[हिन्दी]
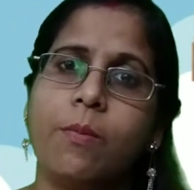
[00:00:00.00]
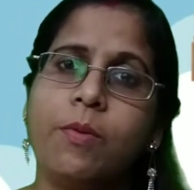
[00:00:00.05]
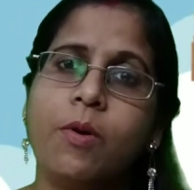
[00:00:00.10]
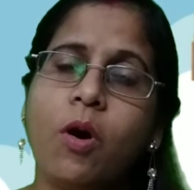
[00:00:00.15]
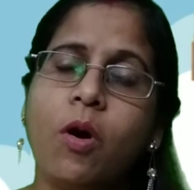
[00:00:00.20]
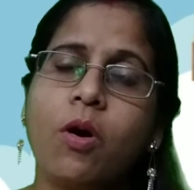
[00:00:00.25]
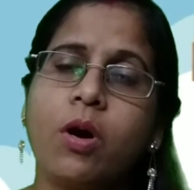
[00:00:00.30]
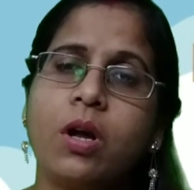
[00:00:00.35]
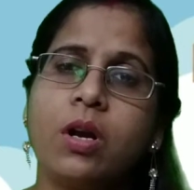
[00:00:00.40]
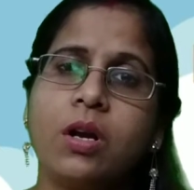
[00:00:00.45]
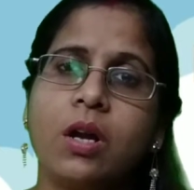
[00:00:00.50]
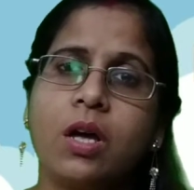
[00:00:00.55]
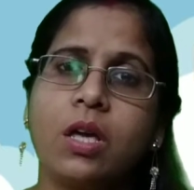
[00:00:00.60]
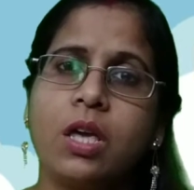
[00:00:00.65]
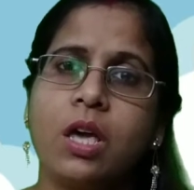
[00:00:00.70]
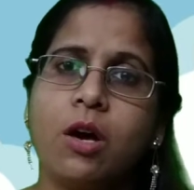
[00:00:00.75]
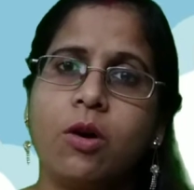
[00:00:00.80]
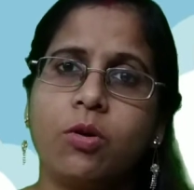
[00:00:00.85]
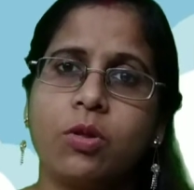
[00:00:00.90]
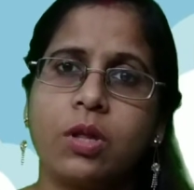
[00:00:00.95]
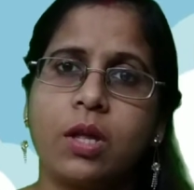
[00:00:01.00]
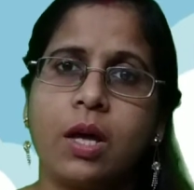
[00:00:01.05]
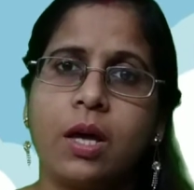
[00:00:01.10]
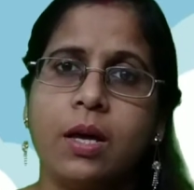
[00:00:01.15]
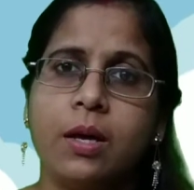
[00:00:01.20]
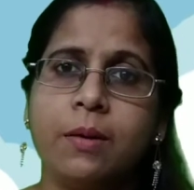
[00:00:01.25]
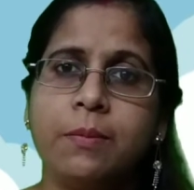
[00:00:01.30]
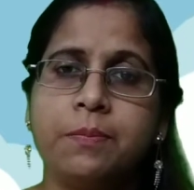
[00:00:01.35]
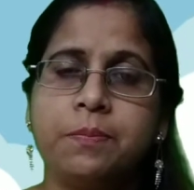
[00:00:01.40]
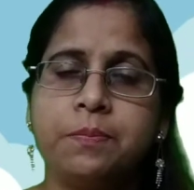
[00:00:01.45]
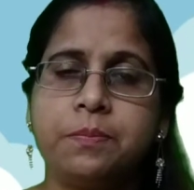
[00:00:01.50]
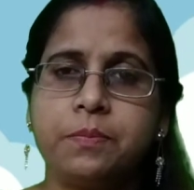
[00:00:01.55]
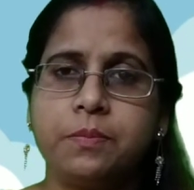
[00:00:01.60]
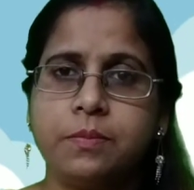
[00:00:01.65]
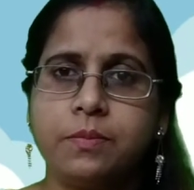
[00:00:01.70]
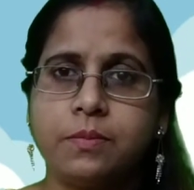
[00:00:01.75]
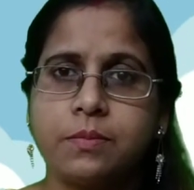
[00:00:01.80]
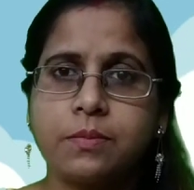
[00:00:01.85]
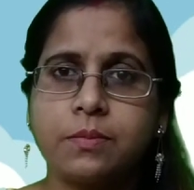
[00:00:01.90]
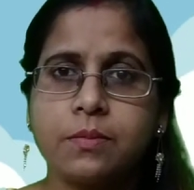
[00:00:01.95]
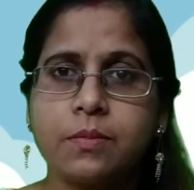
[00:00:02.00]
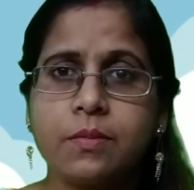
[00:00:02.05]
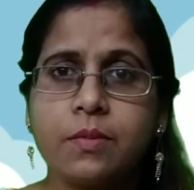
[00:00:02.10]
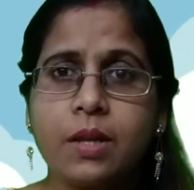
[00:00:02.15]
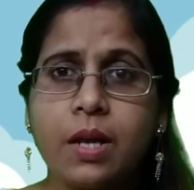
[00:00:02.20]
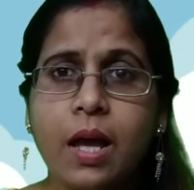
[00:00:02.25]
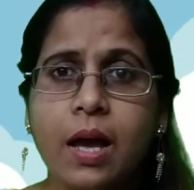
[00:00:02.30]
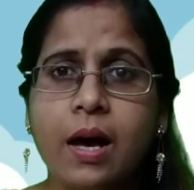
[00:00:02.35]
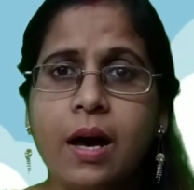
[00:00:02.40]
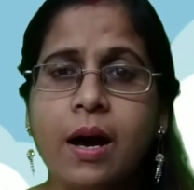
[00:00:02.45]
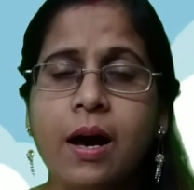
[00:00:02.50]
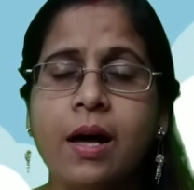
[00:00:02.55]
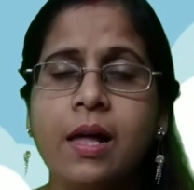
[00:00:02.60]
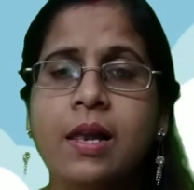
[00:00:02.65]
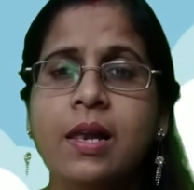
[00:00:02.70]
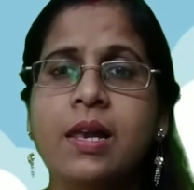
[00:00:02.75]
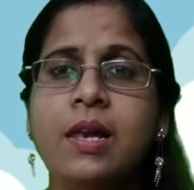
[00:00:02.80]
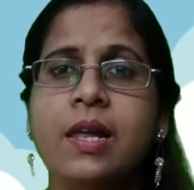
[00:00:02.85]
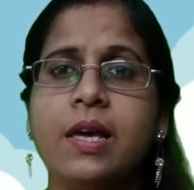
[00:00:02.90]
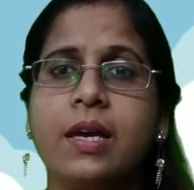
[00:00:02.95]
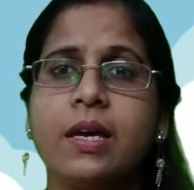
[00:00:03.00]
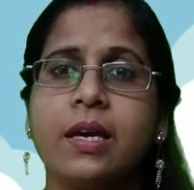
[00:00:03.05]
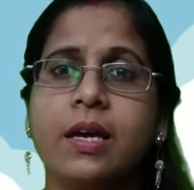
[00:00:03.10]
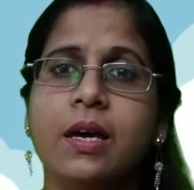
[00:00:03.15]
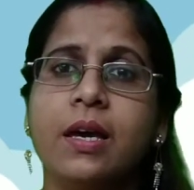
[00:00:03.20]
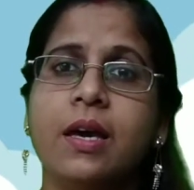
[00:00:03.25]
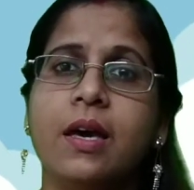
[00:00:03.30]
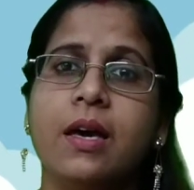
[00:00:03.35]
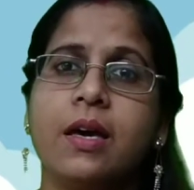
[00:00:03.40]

प्लॉ करना क्या होता है हल लेके